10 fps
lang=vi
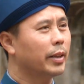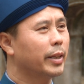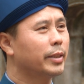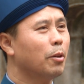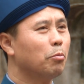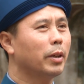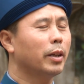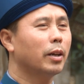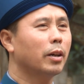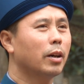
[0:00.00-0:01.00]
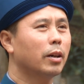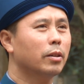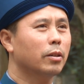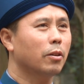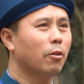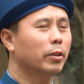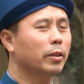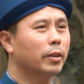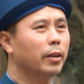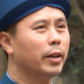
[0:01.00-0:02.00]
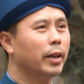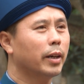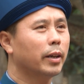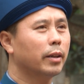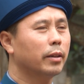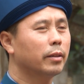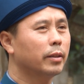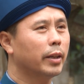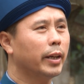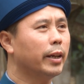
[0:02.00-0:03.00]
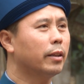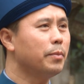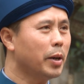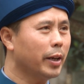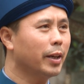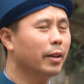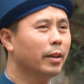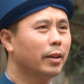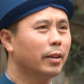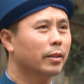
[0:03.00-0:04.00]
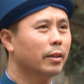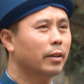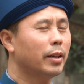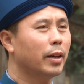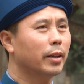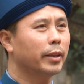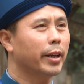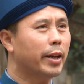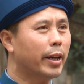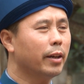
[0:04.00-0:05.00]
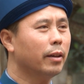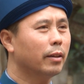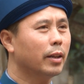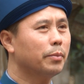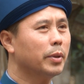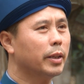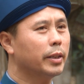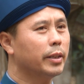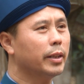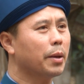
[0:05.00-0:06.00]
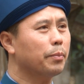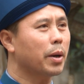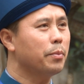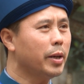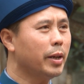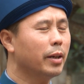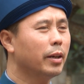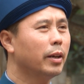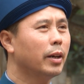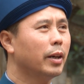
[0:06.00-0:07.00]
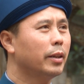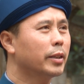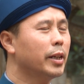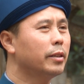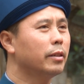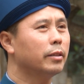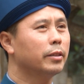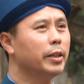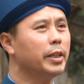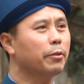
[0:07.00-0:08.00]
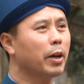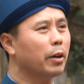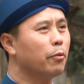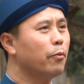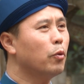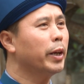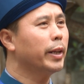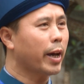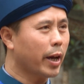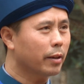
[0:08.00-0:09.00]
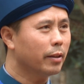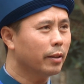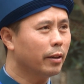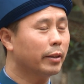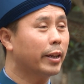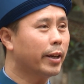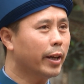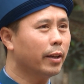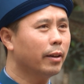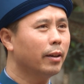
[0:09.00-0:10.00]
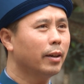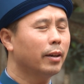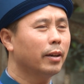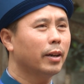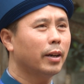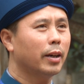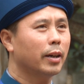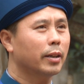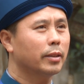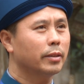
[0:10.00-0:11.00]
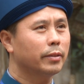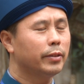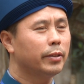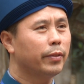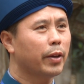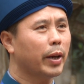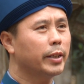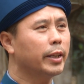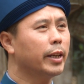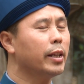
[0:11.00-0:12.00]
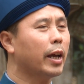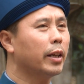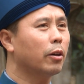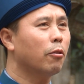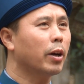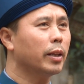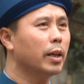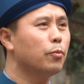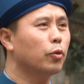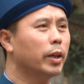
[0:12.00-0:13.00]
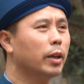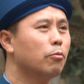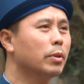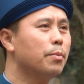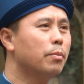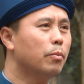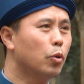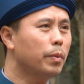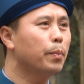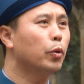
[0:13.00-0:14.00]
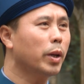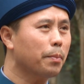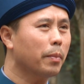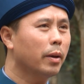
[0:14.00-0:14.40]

đền sóc thì ờ, có từ thời ờ, thế kỷ thứ 10, thời ờ, Tiền Lê năm 980, được xây dựng dưới triều đại của vua Lê Đại Hành, tức là Tiền Lê. À, vì vậy di tích này đã có cách đây 1044 năm